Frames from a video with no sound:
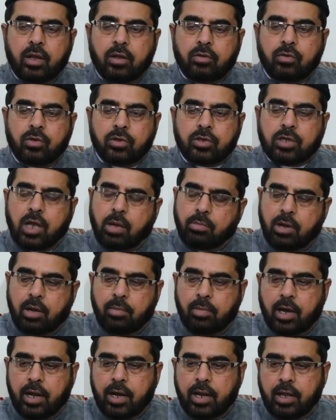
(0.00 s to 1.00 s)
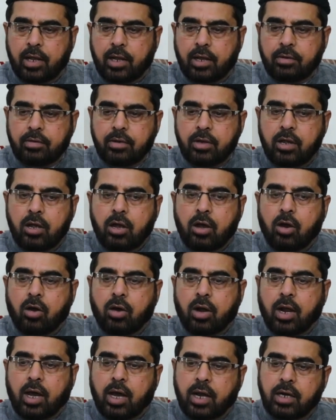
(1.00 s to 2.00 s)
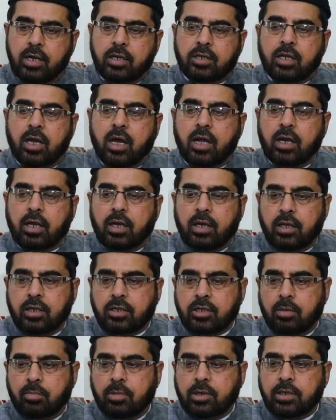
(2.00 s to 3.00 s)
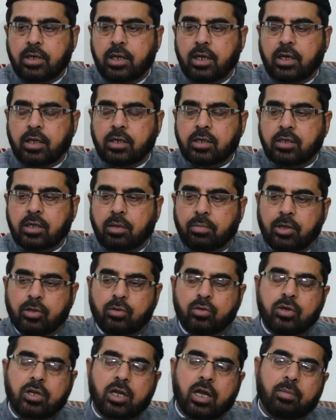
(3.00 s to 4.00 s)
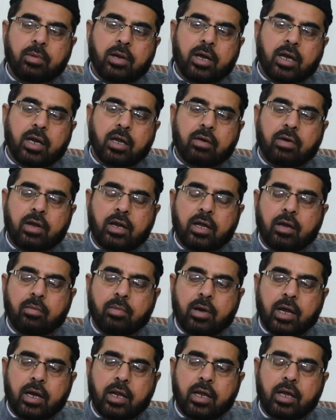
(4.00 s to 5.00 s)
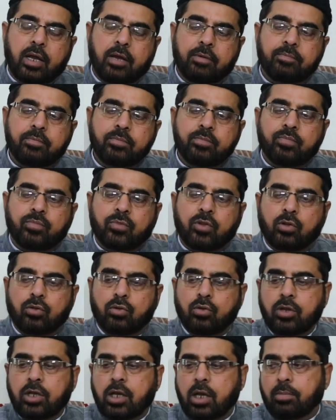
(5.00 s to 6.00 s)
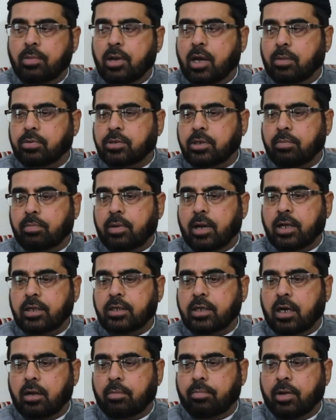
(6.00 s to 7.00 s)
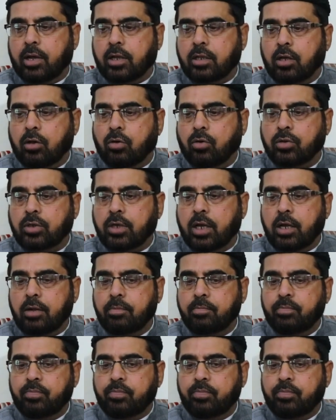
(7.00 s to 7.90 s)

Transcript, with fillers: वो सब हमारे हैं और हर इंसान अगर ये समझ ले कि सभी दुनिया में आने वाले हमारे हैं जो दुनिया में आपसी भाईचारा पैदा हो जाए